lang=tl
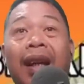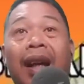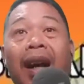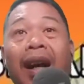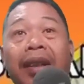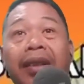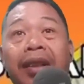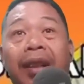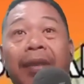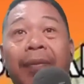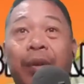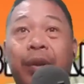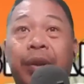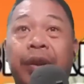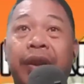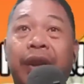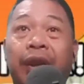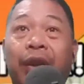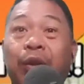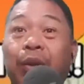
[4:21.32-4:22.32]
Andyan po
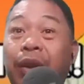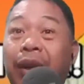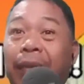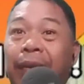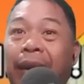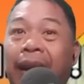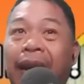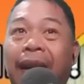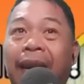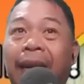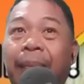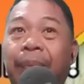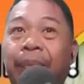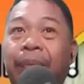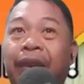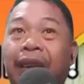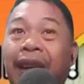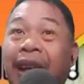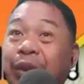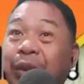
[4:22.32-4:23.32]
si Kuya Bal.
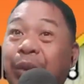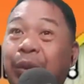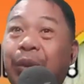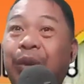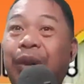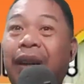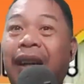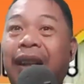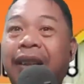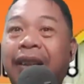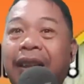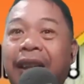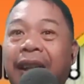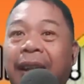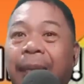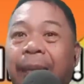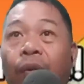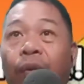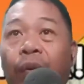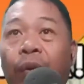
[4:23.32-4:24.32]
Kasunod lang siya.
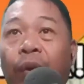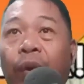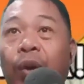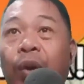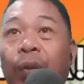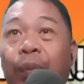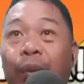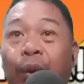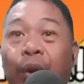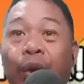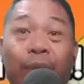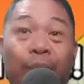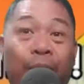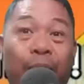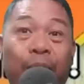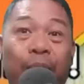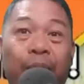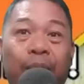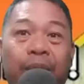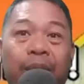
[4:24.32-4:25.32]

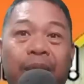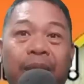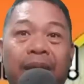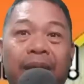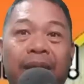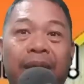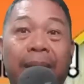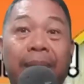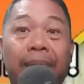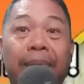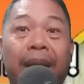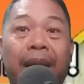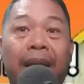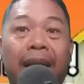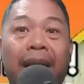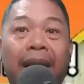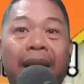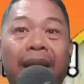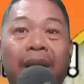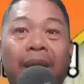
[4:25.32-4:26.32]
4.4, number
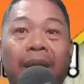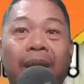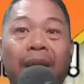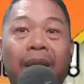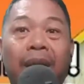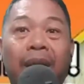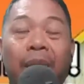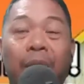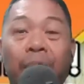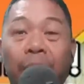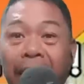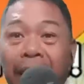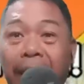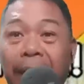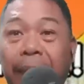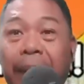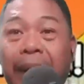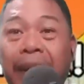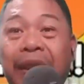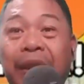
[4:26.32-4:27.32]
9.
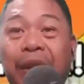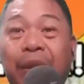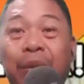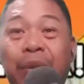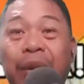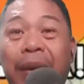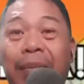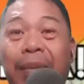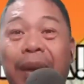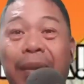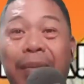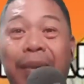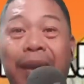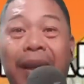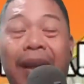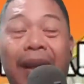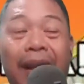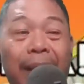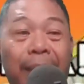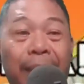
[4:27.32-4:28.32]
Wherein pa si Kuya Bal
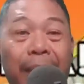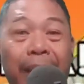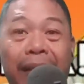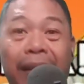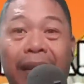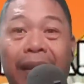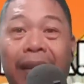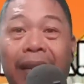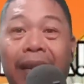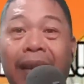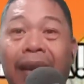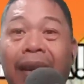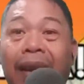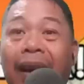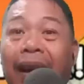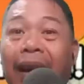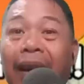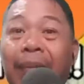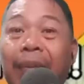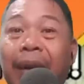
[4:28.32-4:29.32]
mga kapatid
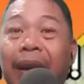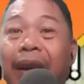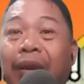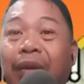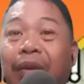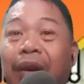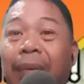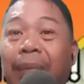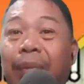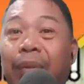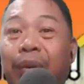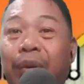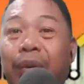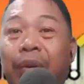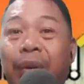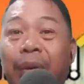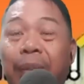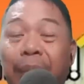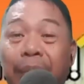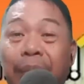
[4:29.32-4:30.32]
ay mayroon na pong
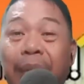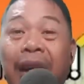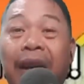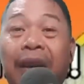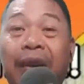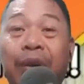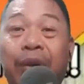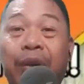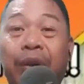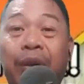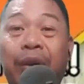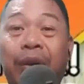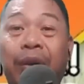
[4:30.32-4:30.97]
million